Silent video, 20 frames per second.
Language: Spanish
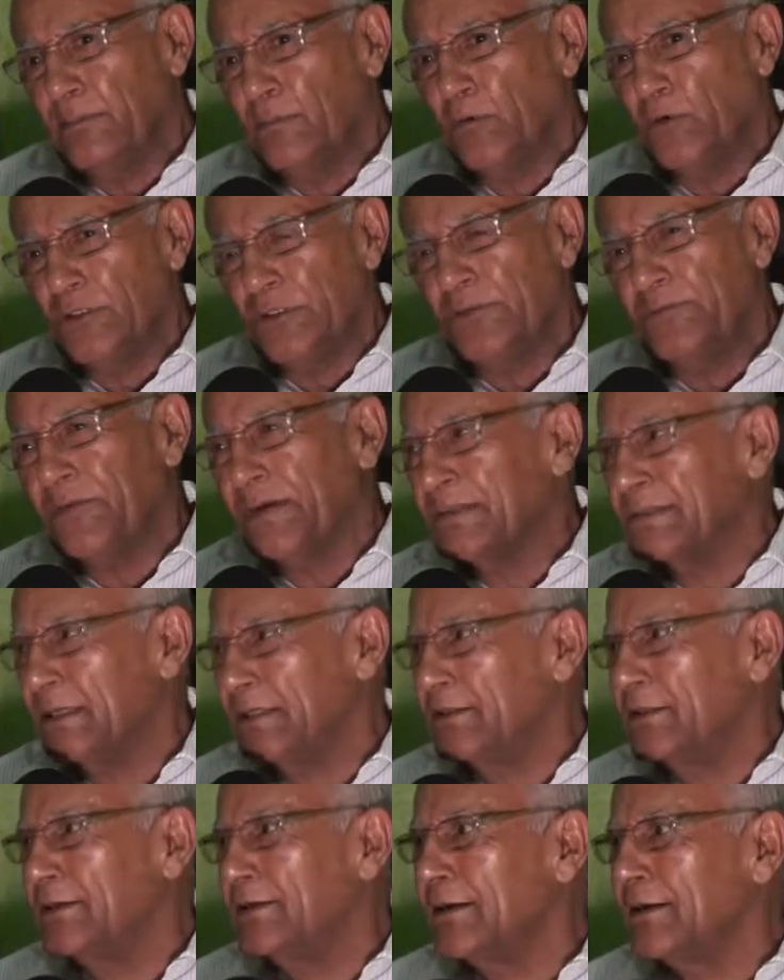
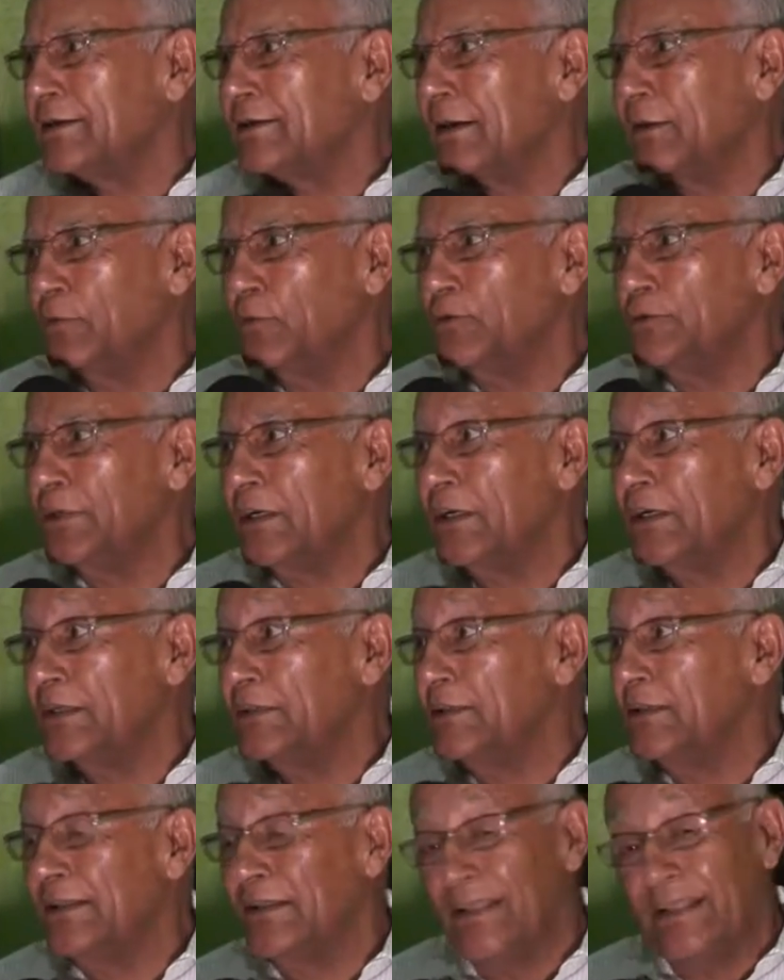multifacética, que hay mucha
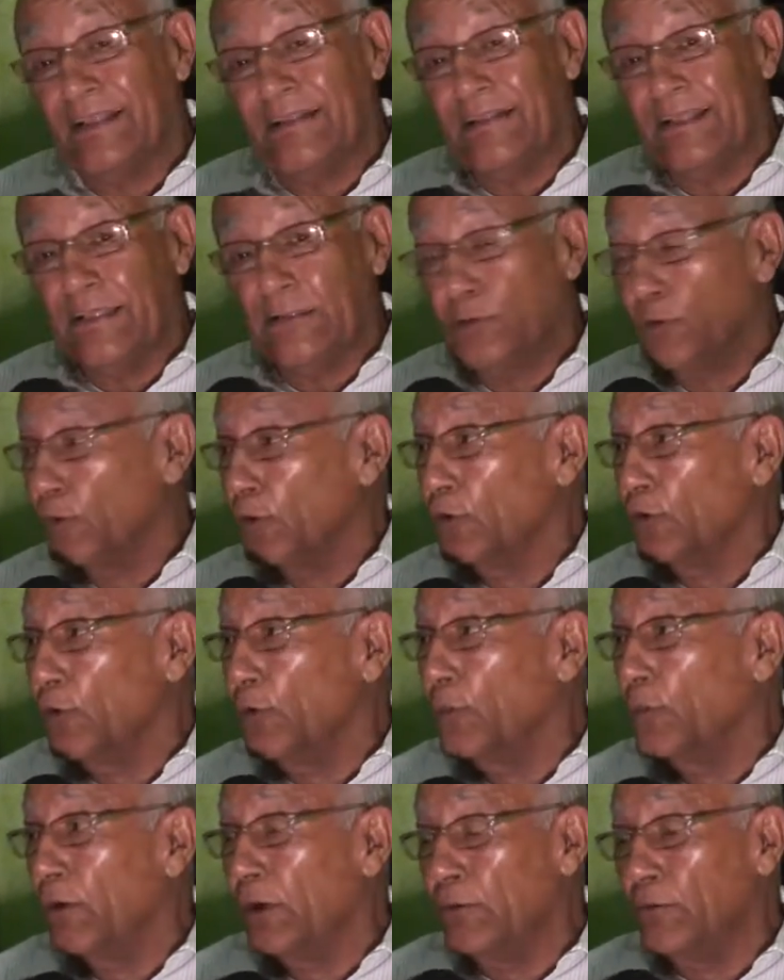gente de todos los
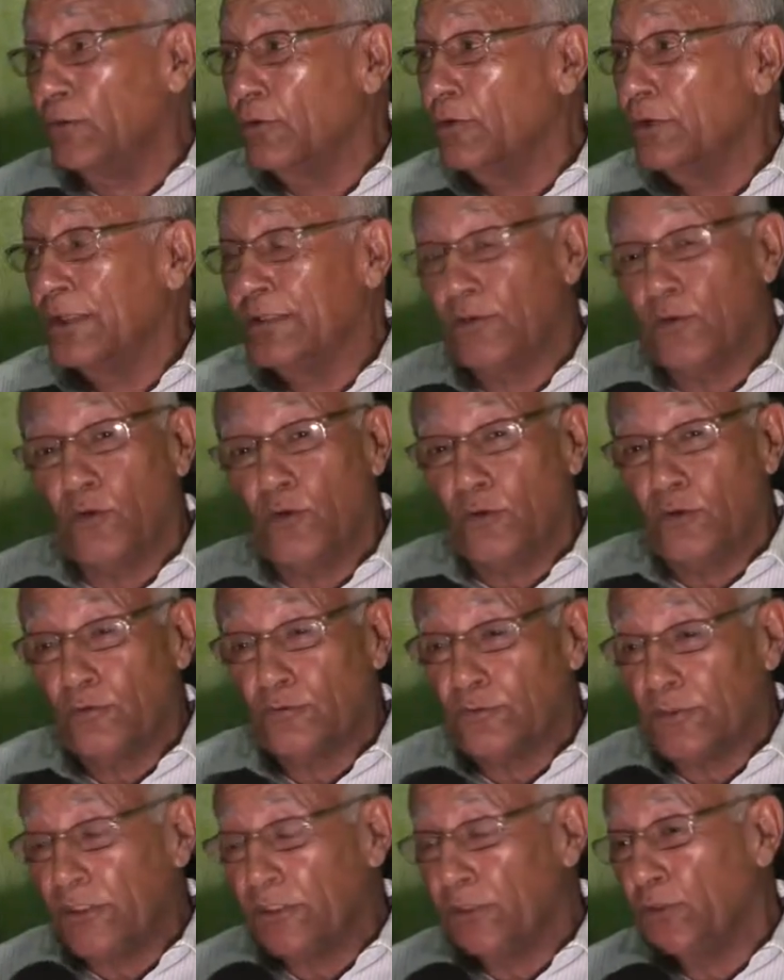pueblos, de todos
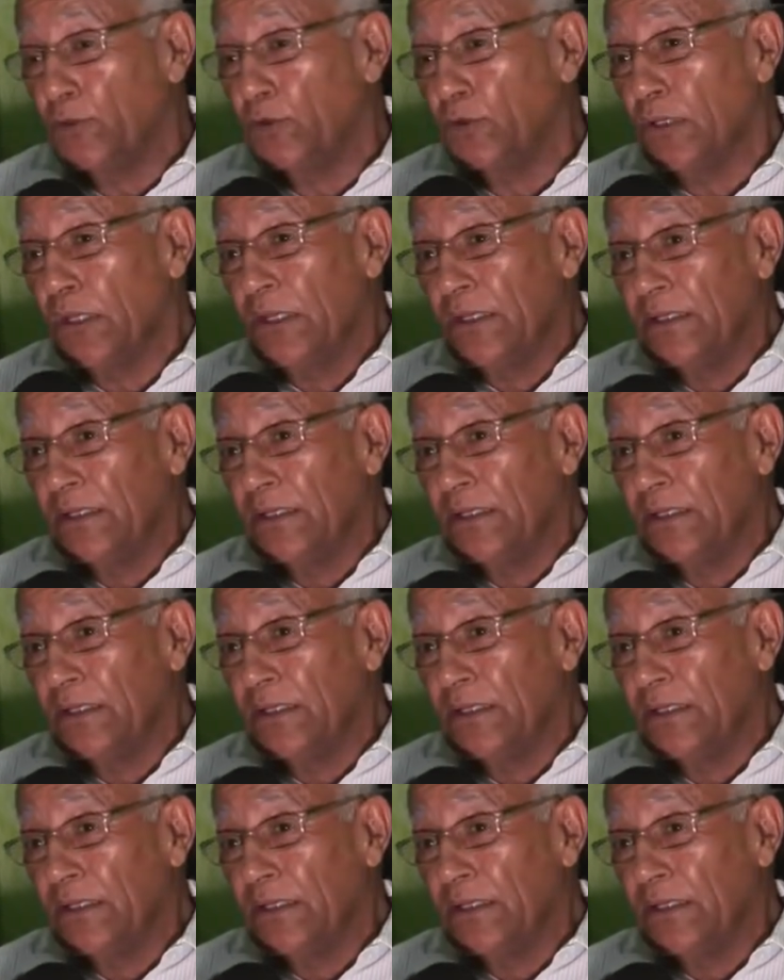los sitios,